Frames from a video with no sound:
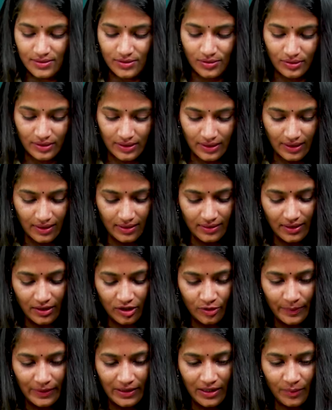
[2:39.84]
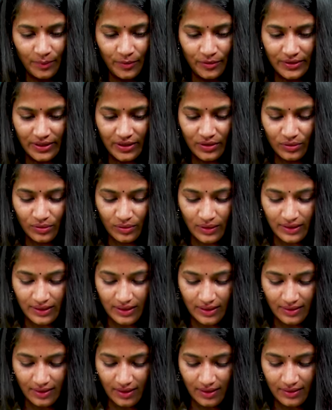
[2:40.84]
సో నా నాకు పిల్లలు పుట్టరు అని
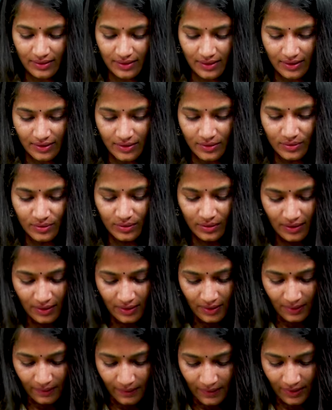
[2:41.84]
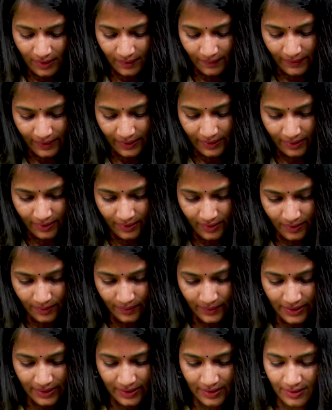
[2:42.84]
అంటాడు మనం నా
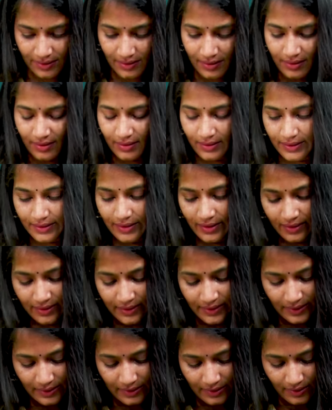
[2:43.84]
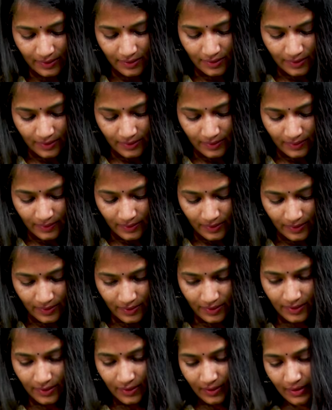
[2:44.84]
మెడికల్ ఇదండి
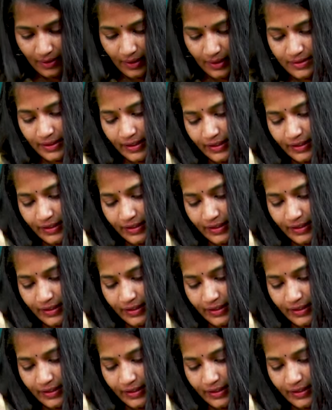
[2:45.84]
నాకు